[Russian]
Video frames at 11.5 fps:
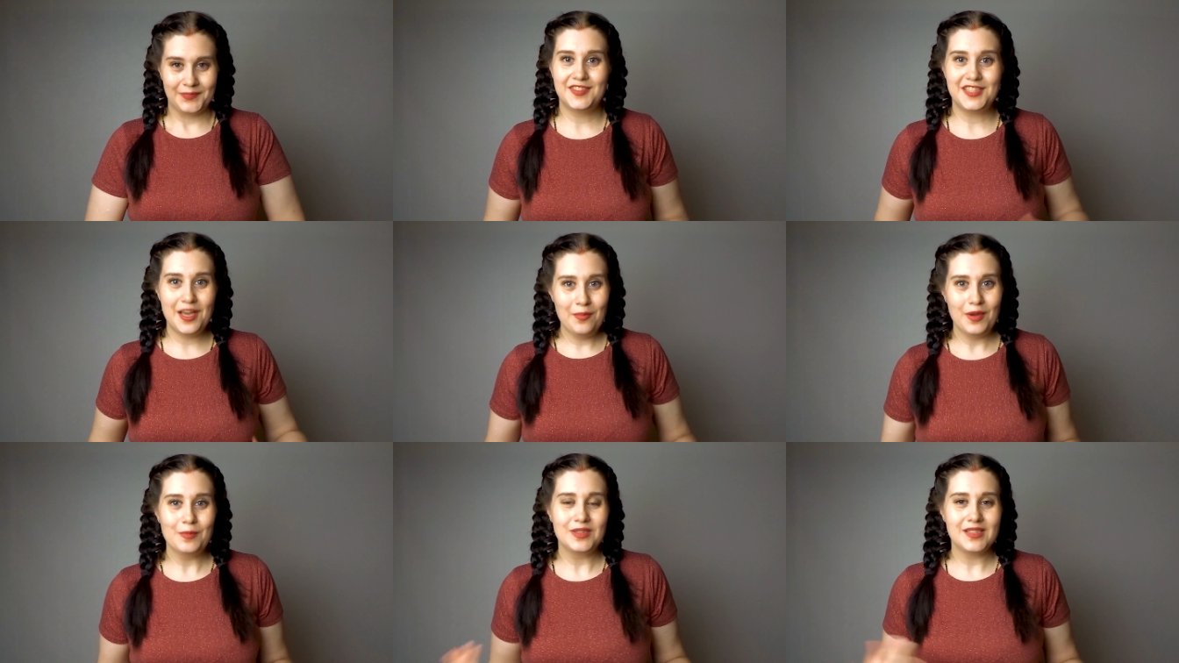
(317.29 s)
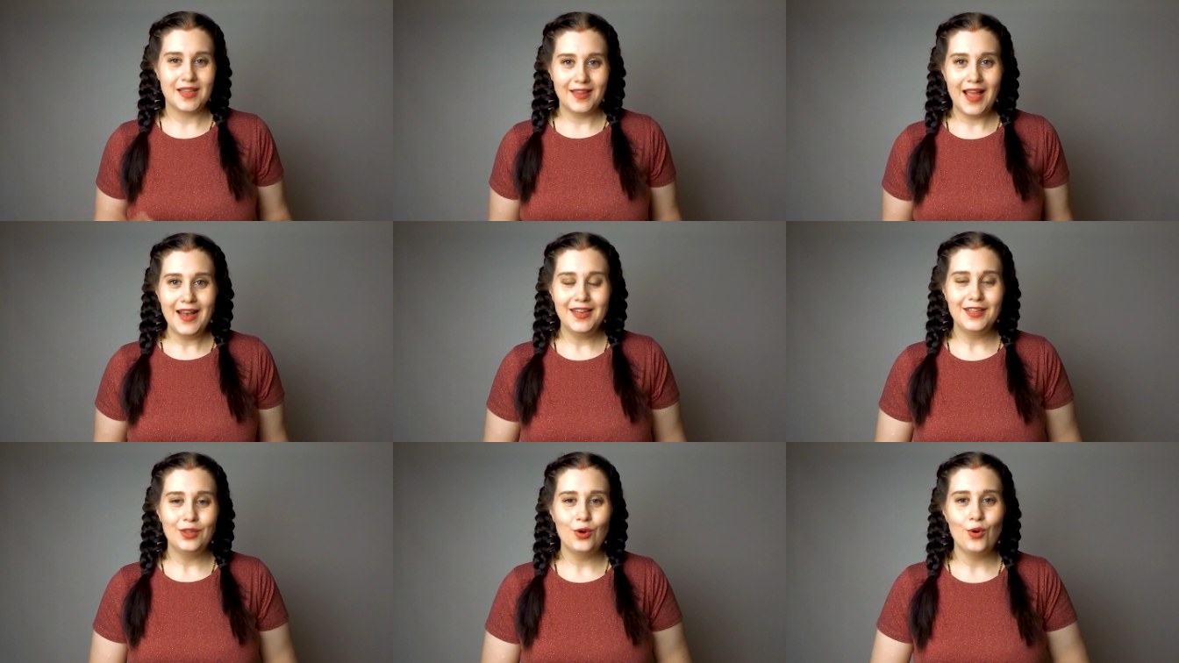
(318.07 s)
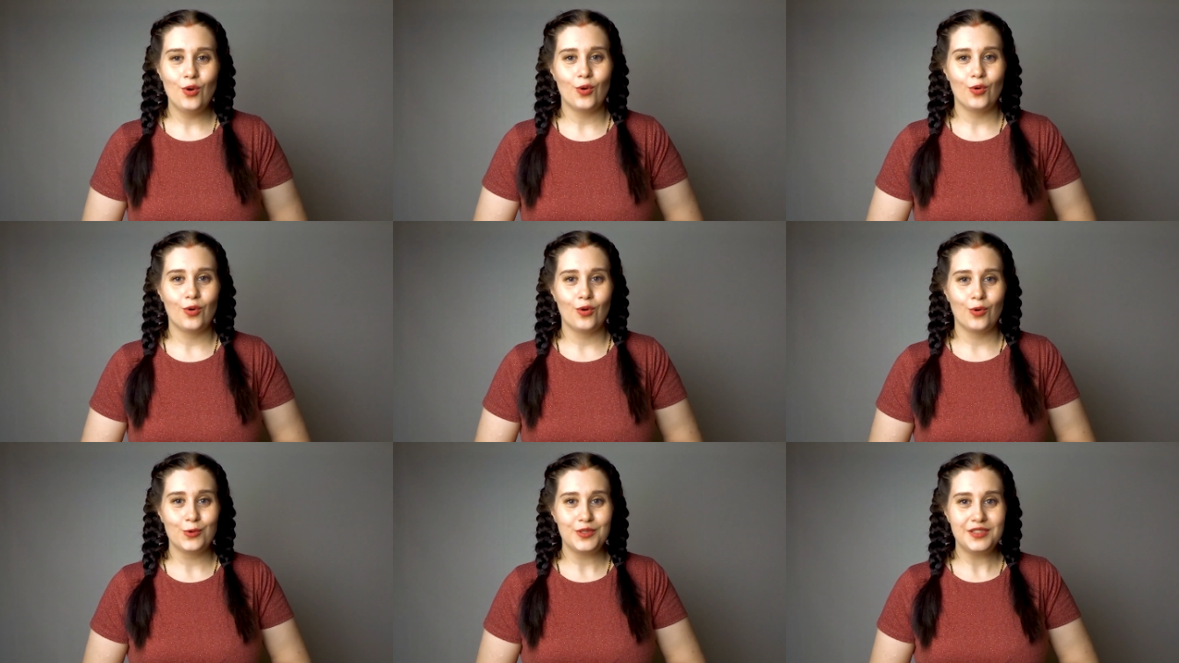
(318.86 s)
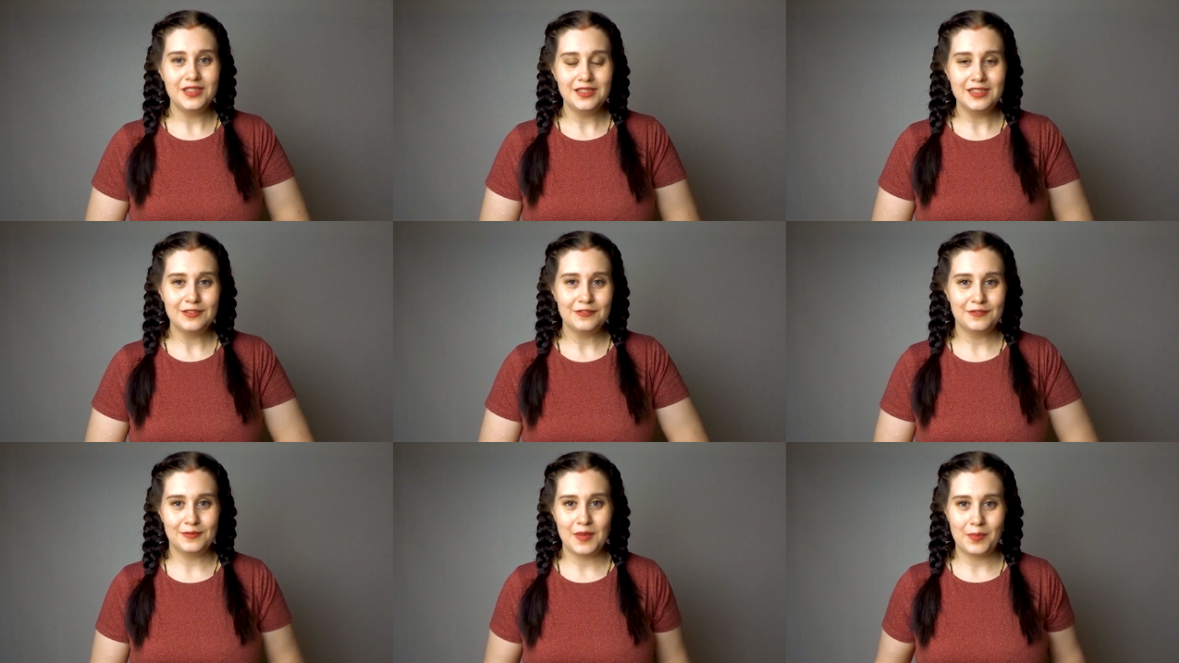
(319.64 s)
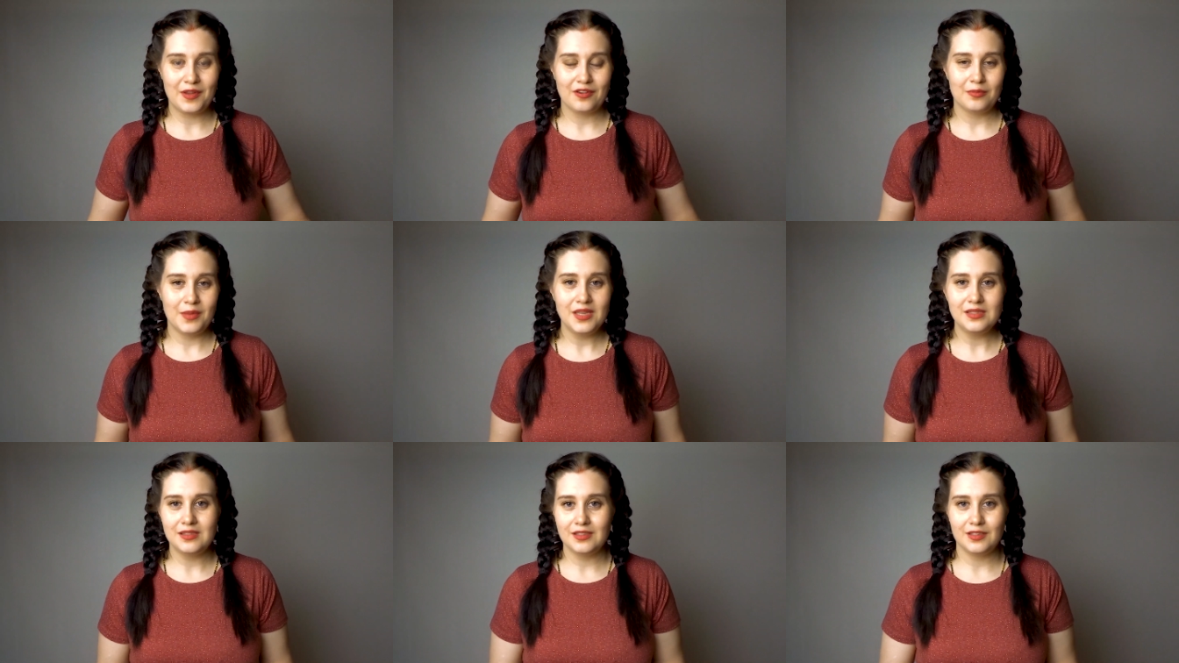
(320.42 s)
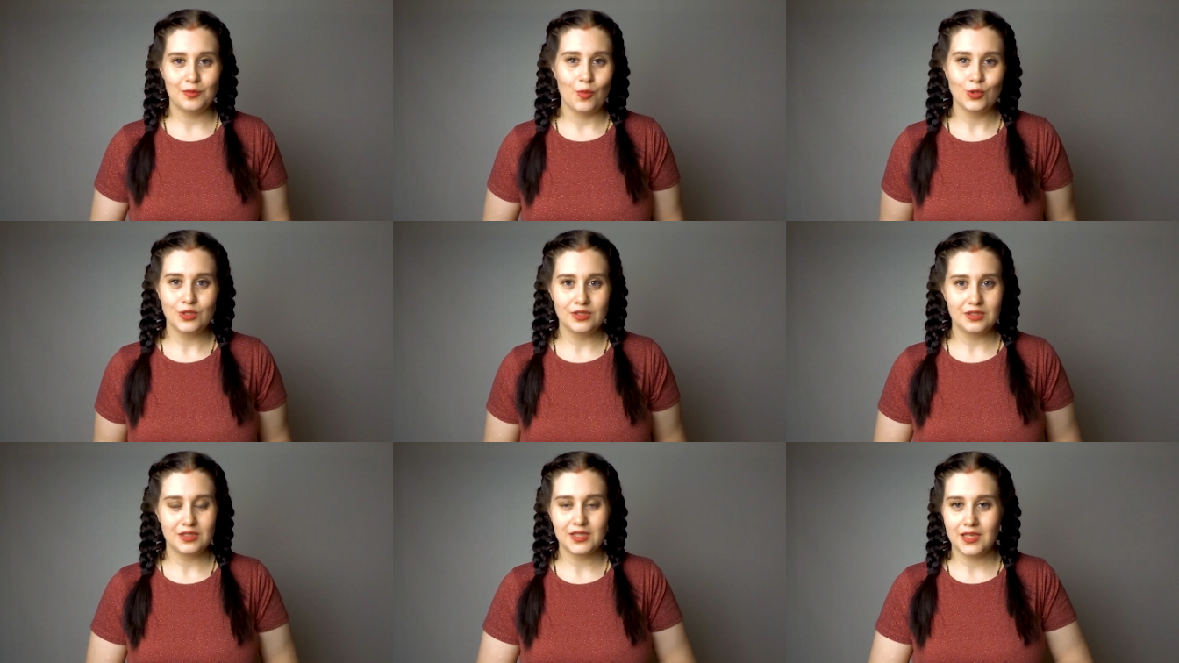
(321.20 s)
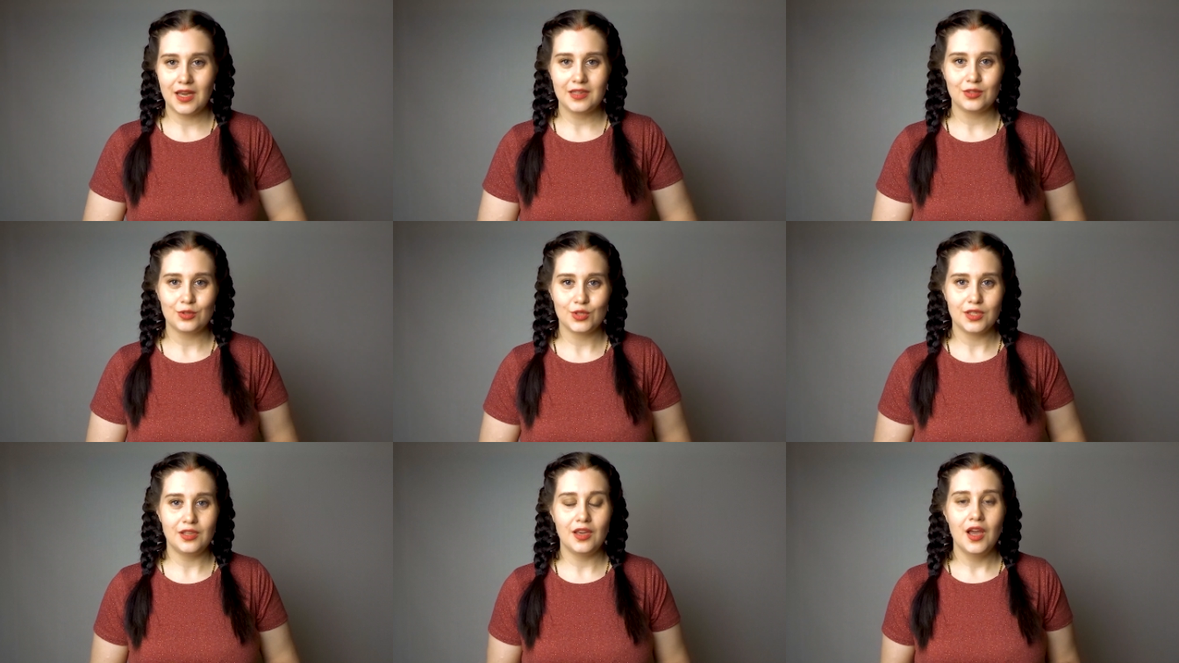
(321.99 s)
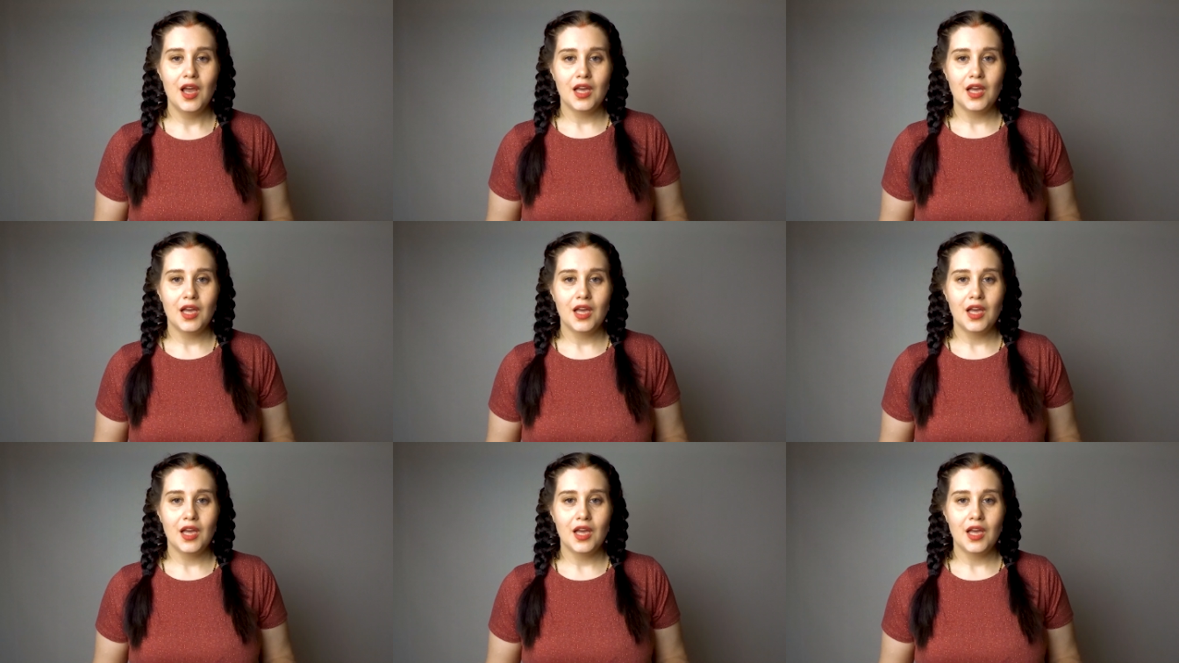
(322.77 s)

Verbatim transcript: Все мы эмоциональны, но у индийцев на первом месте эмоции стоят. То есть есть они